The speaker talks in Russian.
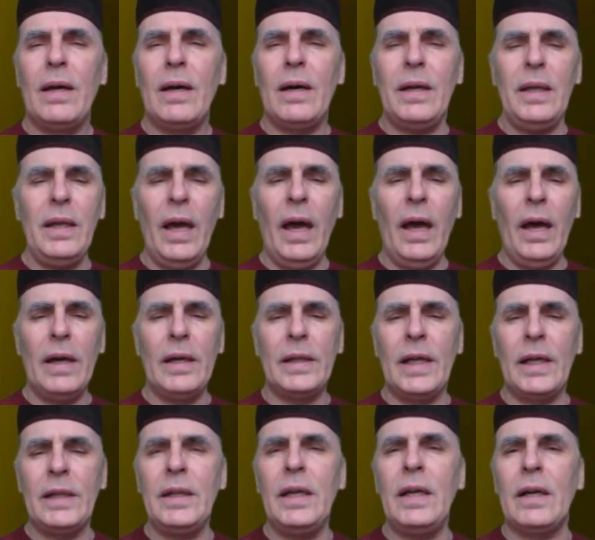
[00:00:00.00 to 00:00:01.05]
Где
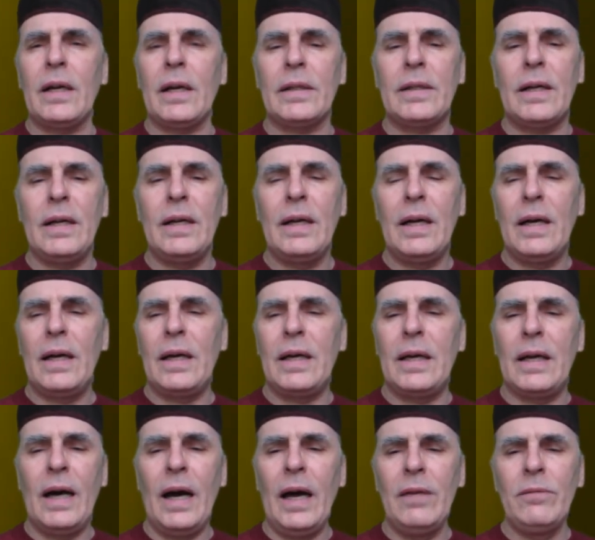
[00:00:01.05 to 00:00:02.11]
этот ирод?
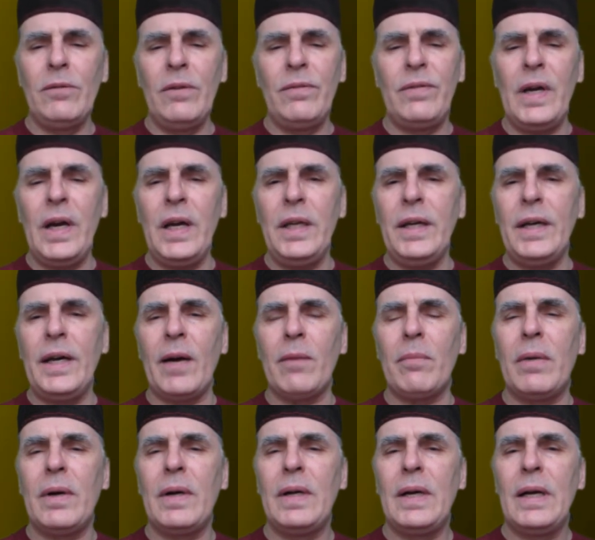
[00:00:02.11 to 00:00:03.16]
Я его
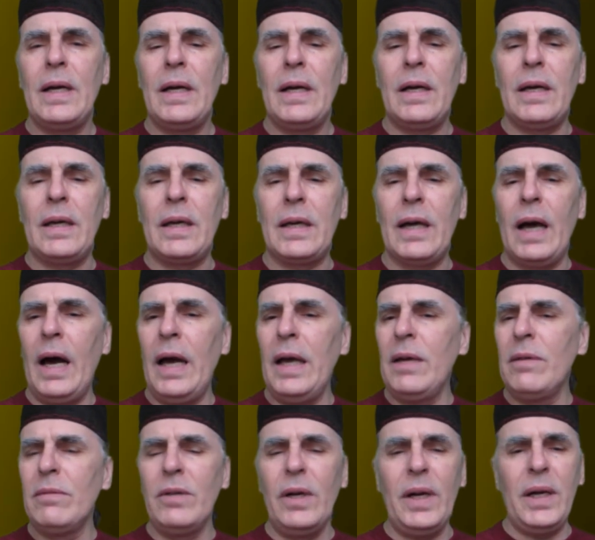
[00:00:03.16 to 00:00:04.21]
веником! Я
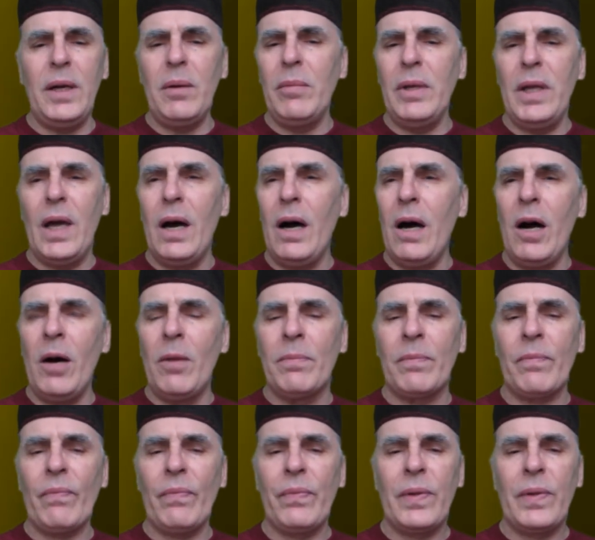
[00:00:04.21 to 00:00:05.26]
его ремнем!»